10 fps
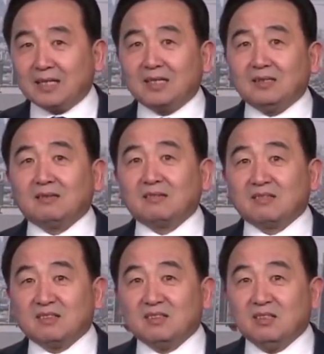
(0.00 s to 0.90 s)
他，
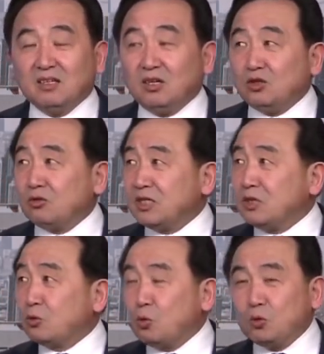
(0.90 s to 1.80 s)
说你
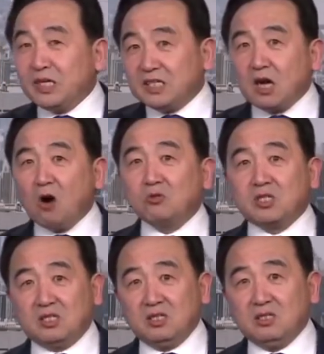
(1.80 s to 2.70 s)
故意超
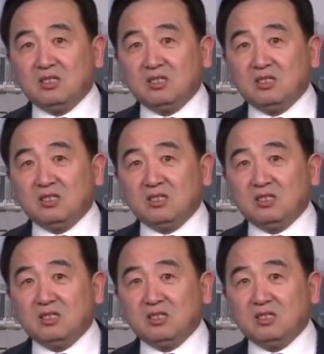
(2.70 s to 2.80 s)
时，